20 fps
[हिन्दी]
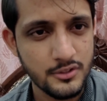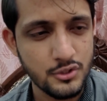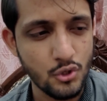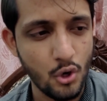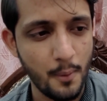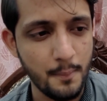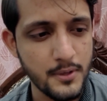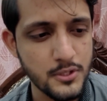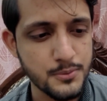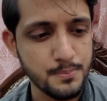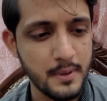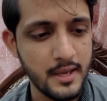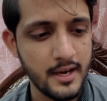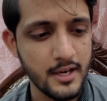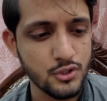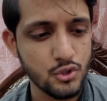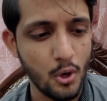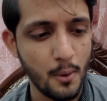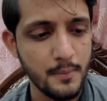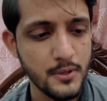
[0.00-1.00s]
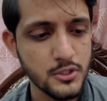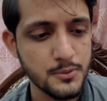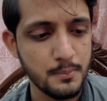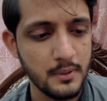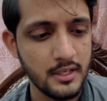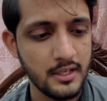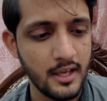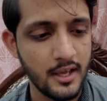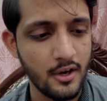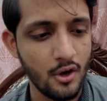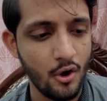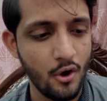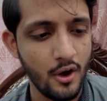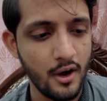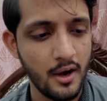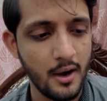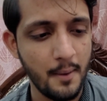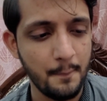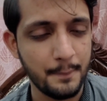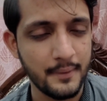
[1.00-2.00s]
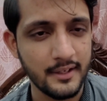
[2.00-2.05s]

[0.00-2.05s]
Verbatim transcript: चौबीस मेरे चौबीस मिलियन और